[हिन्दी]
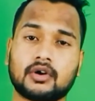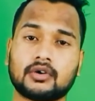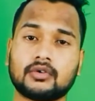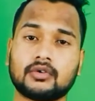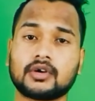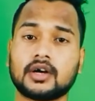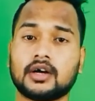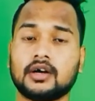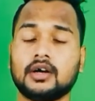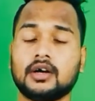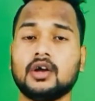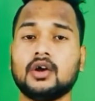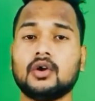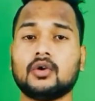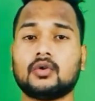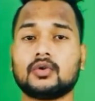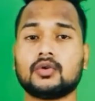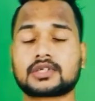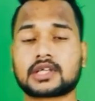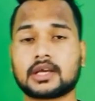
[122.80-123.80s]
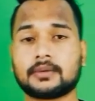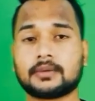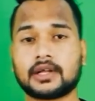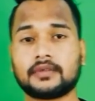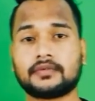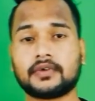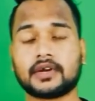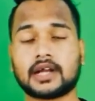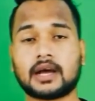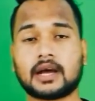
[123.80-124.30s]
ऑन होगा उसके
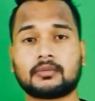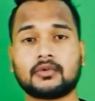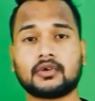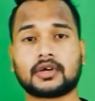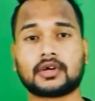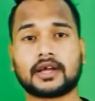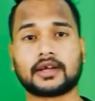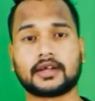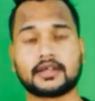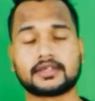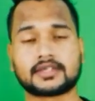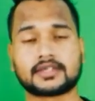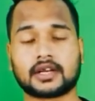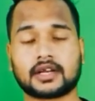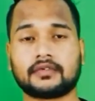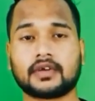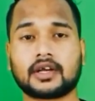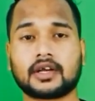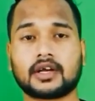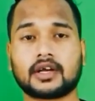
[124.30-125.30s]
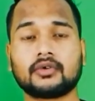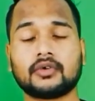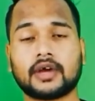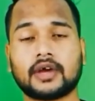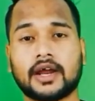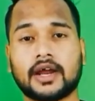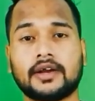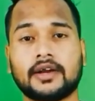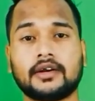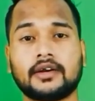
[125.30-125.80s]
बाद फिर आपको कहेंगे सर्वे करो
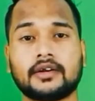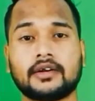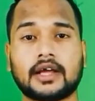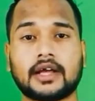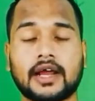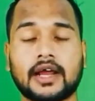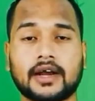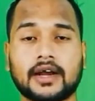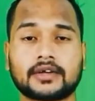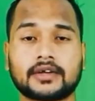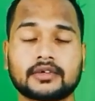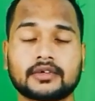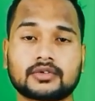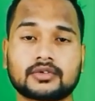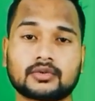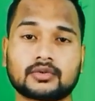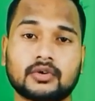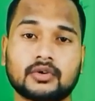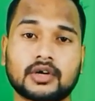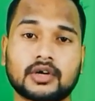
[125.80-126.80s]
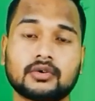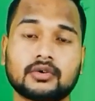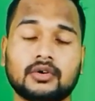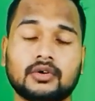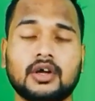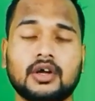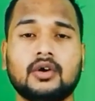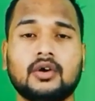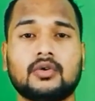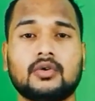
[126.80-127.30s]
एड एड शो करो
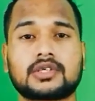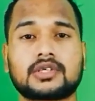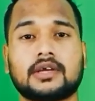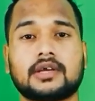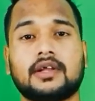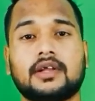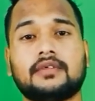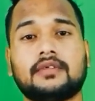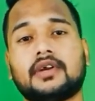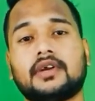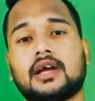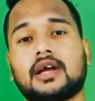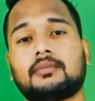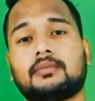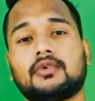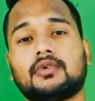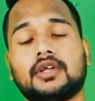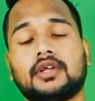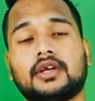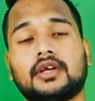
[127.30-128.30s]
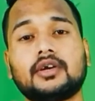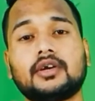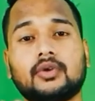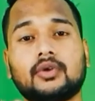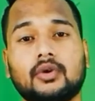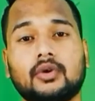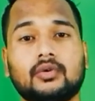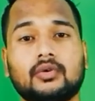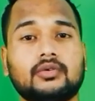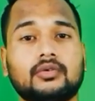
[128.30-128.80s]
उसके बाद फिर आपको देंगे
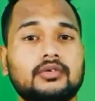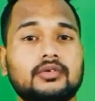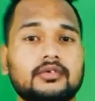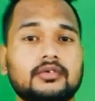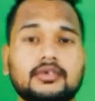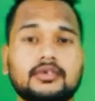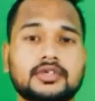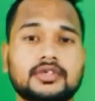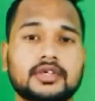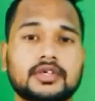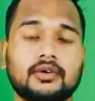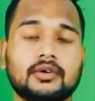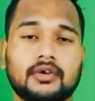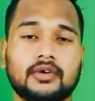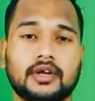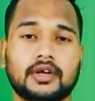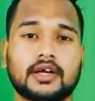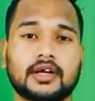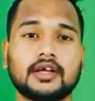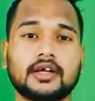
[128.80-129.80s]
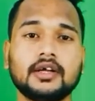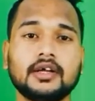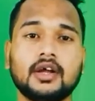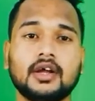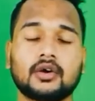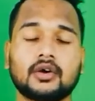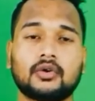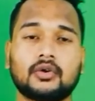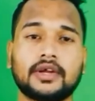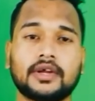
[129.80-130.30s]
ठुल्लू कुछ नहीं होने का
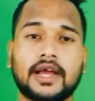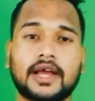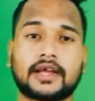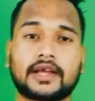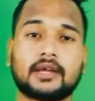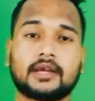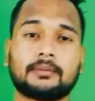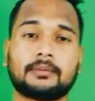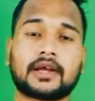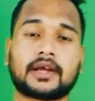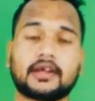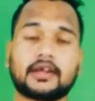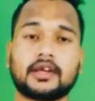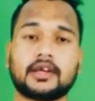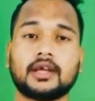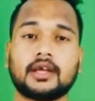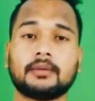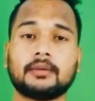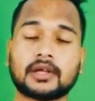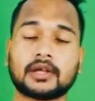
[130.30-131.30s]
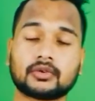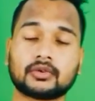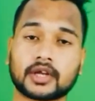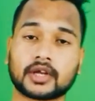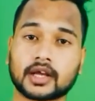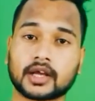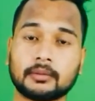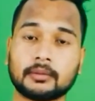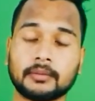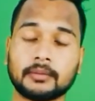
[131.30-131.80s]
कोई हैकिंग पैकिंग नहीं है मैं तो
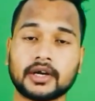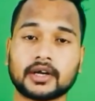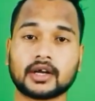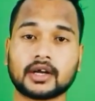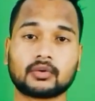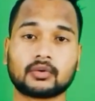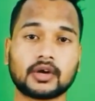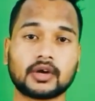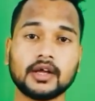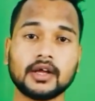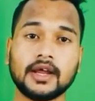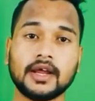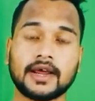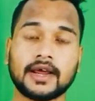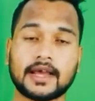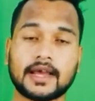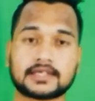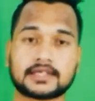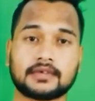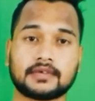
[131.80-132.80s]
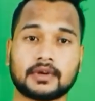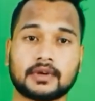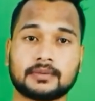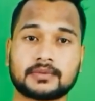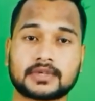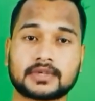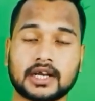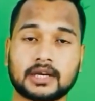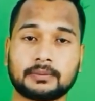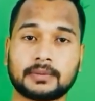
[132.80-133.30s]
रिकमेंड करूँगा ऐसे
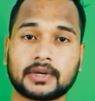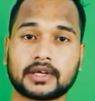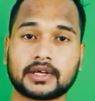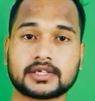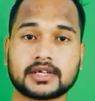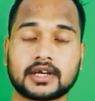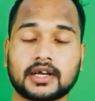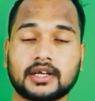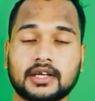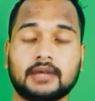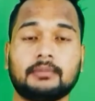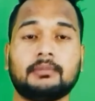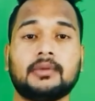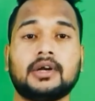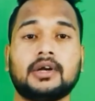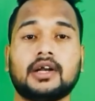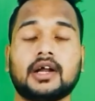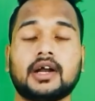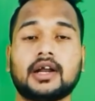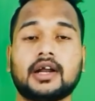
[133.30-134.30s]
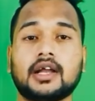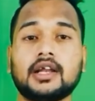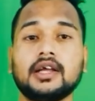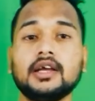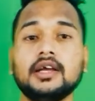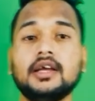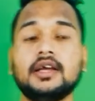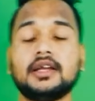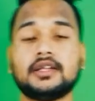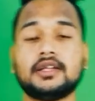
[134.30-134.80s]
वेबसाइट पे किसी का नंबर ना डाले
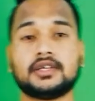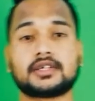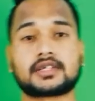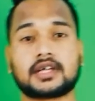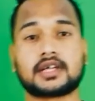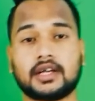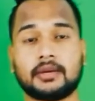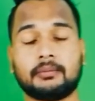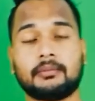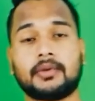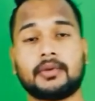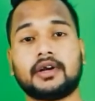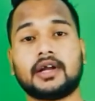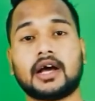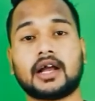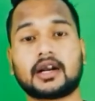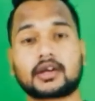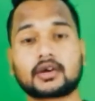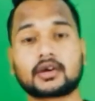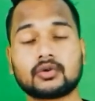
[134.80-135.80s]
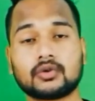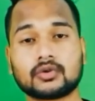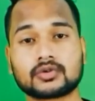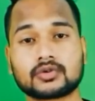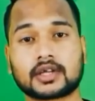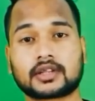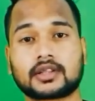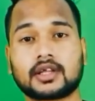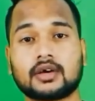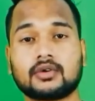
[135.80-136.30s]
जिसका नंबर डाल रहे हो हो
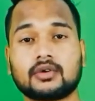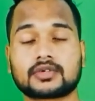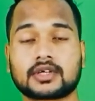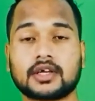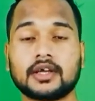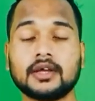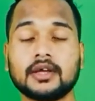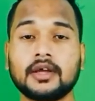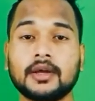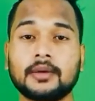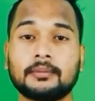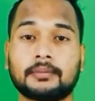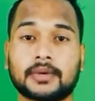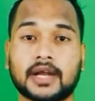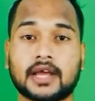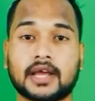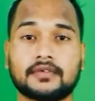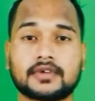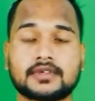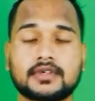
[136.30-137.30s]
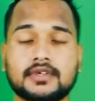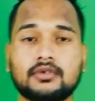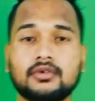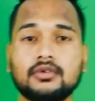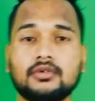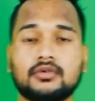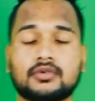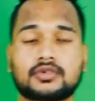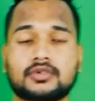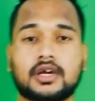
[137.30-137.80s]
सकता है उसके प्राइवेसी को
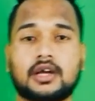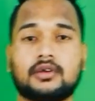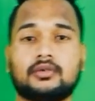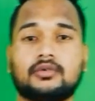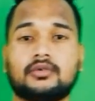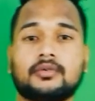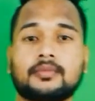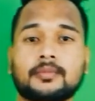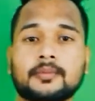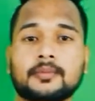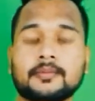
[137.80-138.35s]
नुकसान हो